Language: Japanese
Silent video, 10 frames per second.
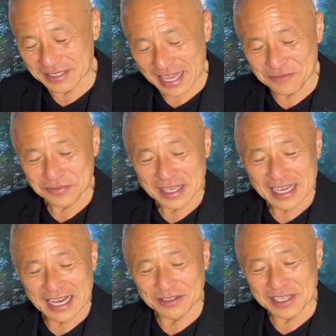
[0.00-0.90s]
ね、
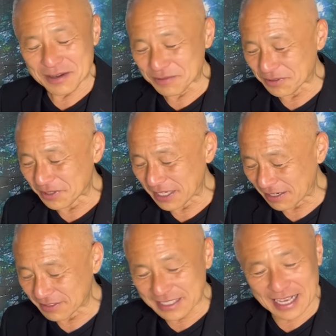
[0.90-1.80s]
あの、山本
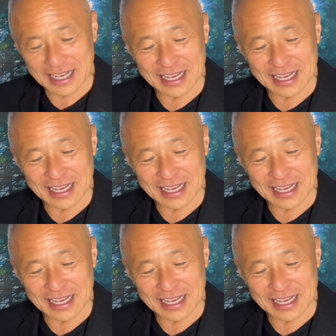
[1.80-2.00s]
光さ